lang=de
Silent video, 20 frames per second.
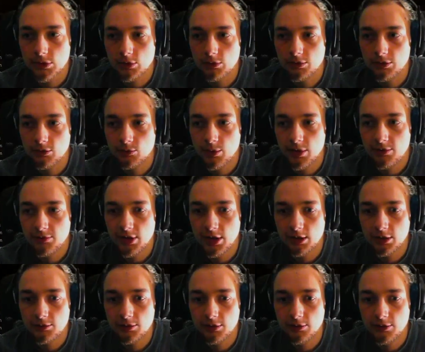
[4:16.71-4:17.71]
Das ist jetzt mein
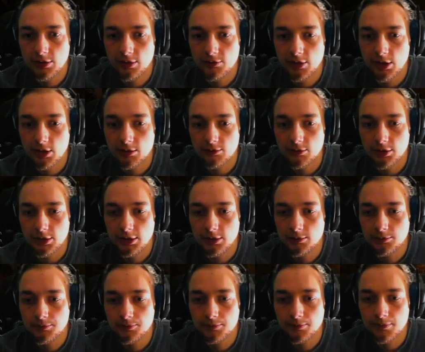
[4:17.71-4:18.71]
Wagen gewesen. Der Wagen war
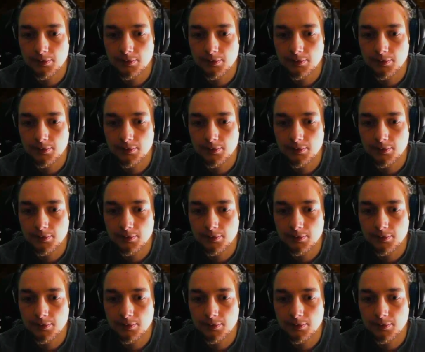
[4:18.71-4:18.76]
hier.